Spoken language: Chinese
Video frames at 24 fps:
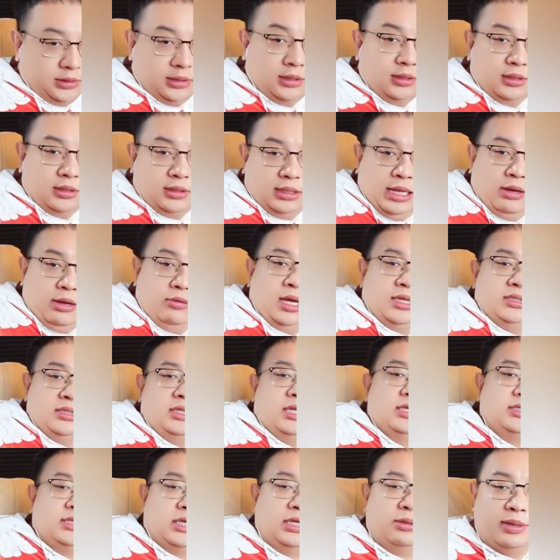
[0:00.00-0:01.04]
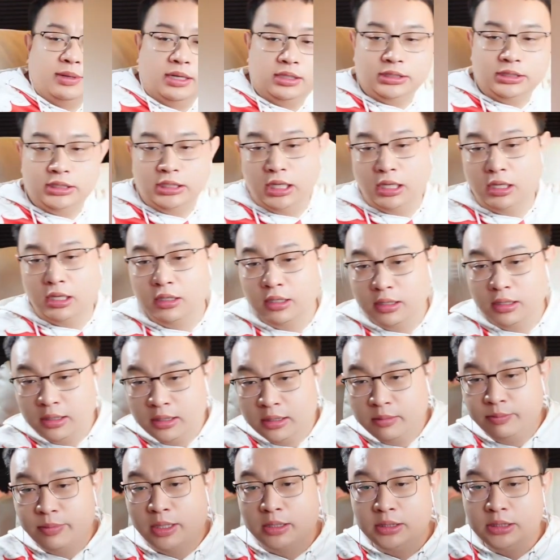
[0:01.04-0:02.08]
来，我看今天谁是榜一啊？
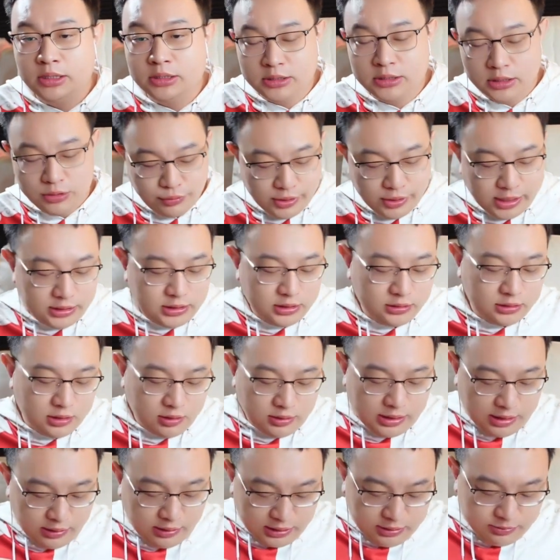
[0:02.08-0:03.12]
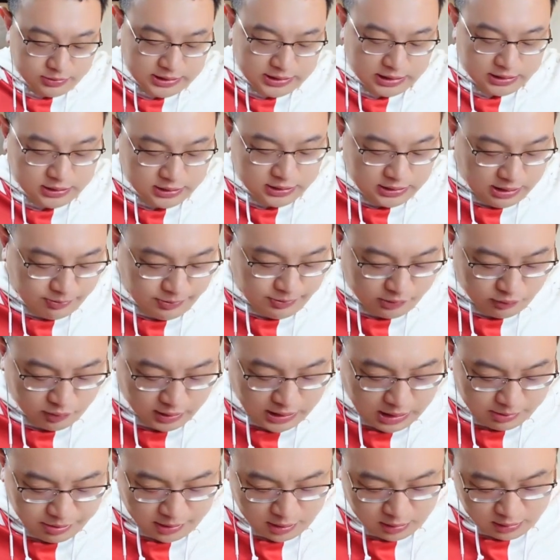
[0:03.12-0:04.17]
榜一是云海听涛，来给你们展示一下美国
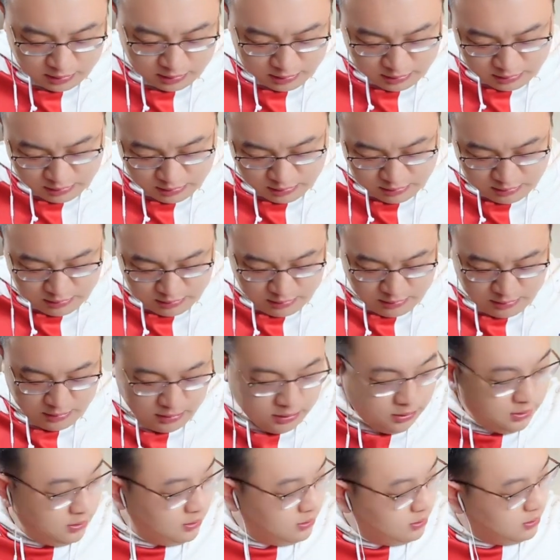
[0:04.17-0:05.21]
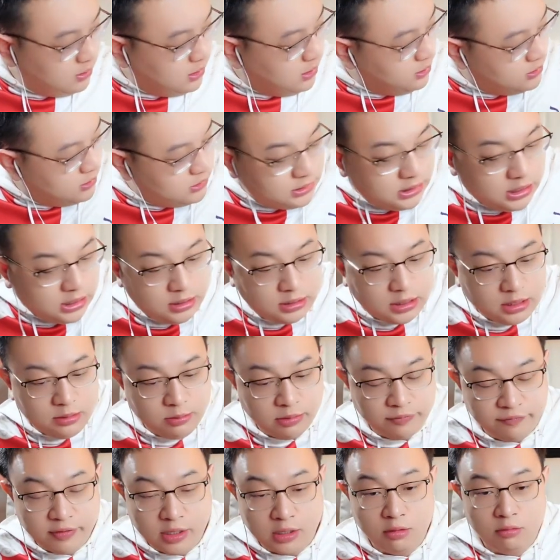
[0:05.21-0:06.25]
拉炮。啊，今天也给你
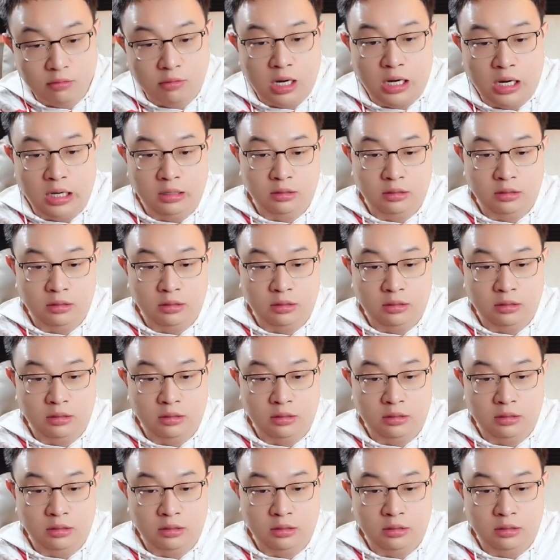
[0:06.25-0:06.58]
们放个花，